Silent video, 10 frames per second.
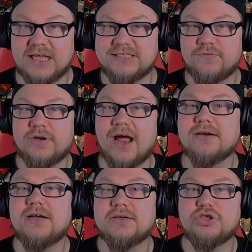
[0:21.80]
Ganze wurde
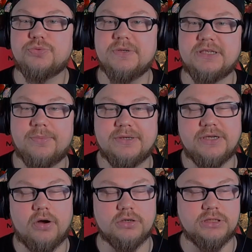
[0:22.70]
uncut gespielt, damit
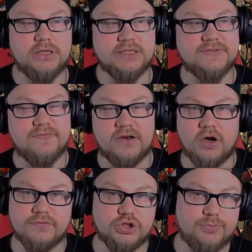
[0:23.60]
ihr auch den ganzen
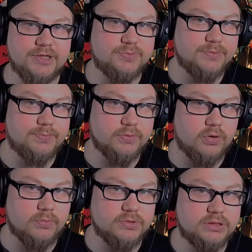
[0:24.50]
Verlauf des Spiels mitbekommt.